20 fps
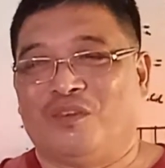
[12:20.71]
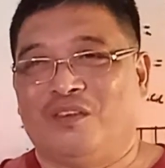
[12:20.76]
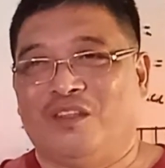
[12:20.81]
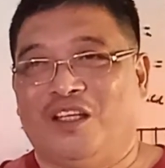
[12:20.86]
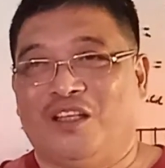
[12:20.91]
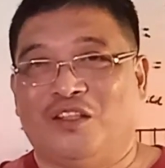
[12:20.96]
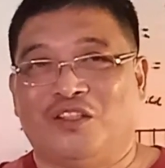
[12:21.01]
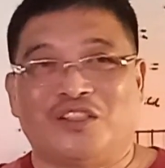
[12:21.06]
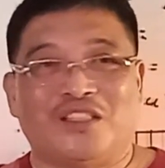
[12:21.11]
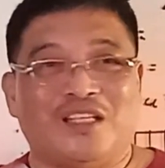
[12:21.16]

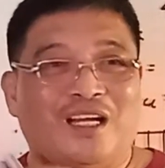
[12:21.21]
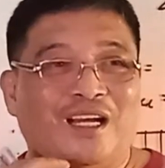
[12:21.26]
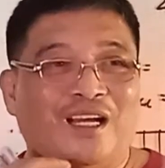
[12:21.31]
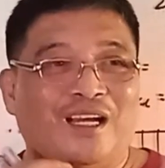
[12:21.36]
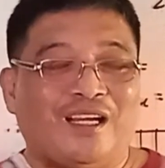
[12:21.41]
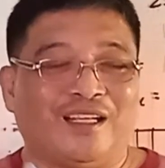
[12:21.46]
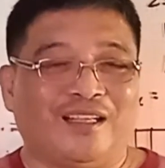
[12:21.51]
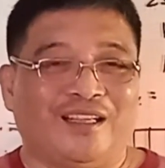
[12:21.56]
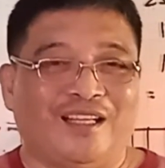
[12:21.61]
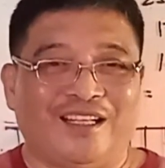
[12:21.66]
dito sa
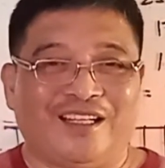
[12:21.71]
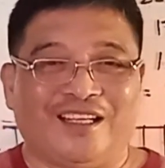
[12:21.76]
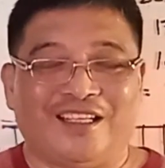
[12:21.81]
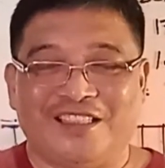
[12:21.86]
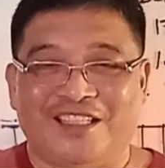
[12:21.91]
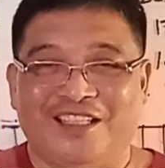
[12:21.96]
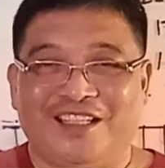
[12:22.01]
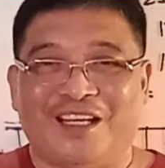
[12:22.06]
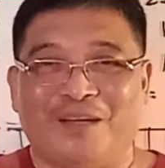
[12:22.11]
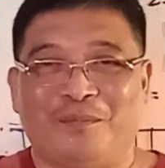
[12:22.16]
hagdan
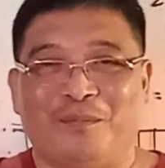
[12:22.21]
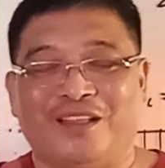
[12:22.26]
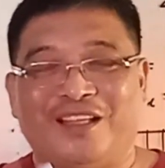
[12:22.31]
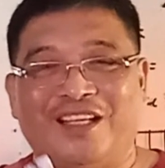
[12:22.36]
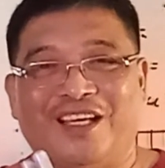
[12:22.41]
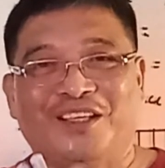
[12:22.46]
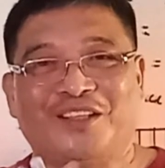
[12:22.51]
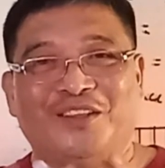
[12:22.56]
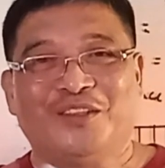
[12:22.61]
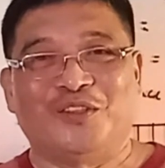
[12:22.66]
kasi lapat
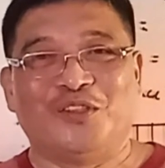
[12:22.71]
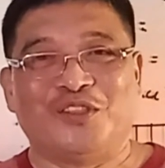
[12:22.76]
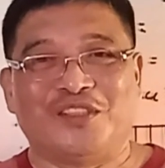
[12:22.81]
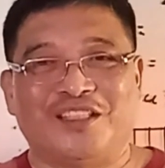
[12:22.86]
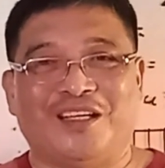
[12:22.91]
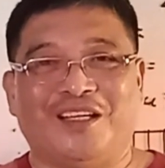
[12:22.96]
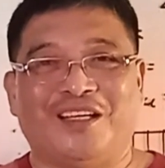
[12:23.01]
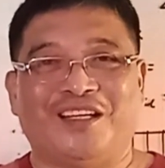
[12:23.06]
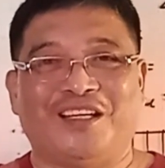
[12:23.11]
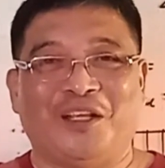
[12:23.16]
tayo doon
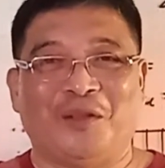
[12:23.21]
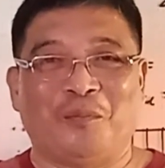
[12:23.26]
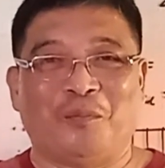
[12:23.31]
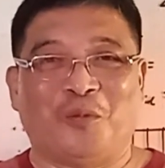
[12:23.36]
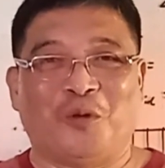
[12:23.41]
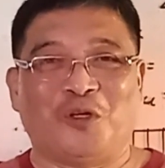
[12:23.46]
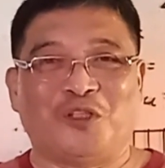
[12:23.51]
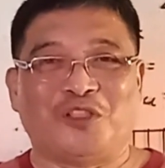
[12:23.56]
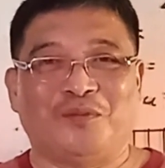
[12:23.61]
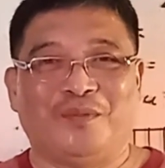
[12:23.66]
sa
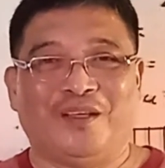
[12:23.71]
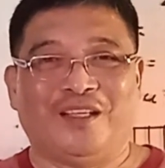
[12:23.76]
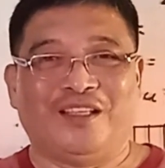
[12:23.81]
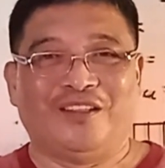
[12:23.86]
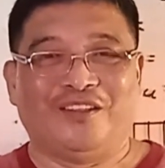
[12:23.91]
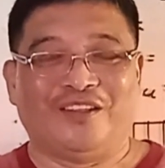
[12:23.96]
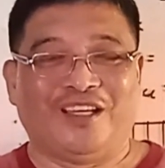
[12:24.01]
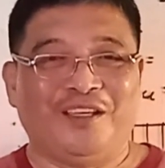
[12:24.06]
reinforcement.